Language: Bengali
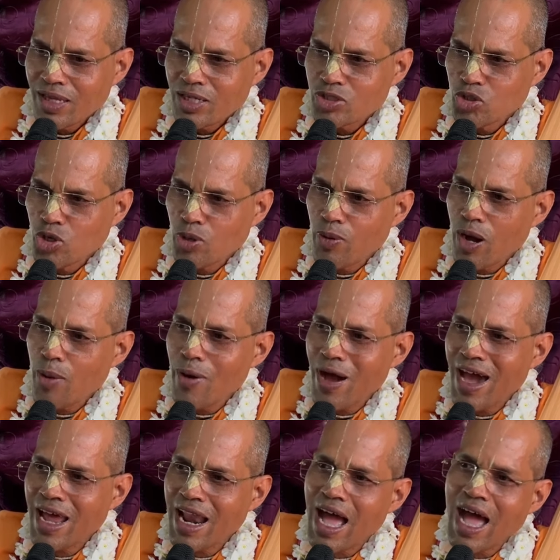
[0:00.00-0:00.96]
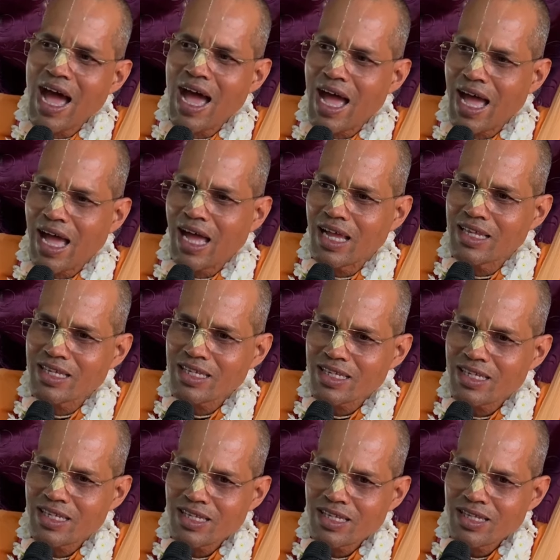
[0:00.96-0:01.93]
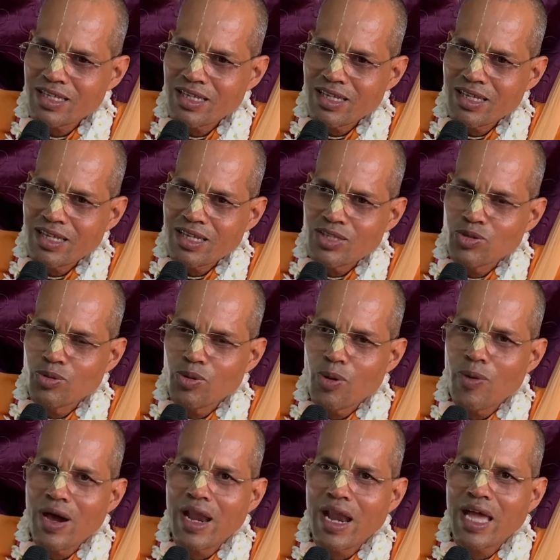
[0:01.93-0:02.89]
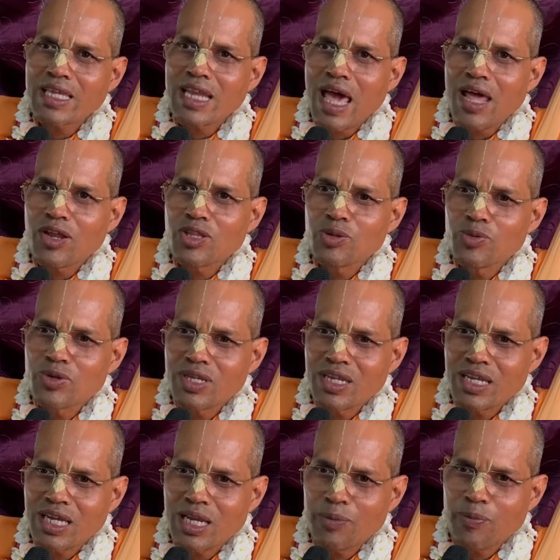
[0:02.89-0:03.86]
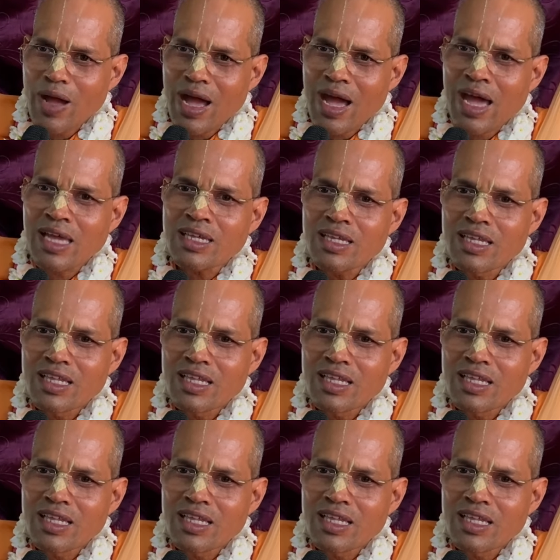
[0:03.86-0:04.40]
ধ্রুব মহারাজ ধ্রুব মহারাজ নারদমুনির কৃপায়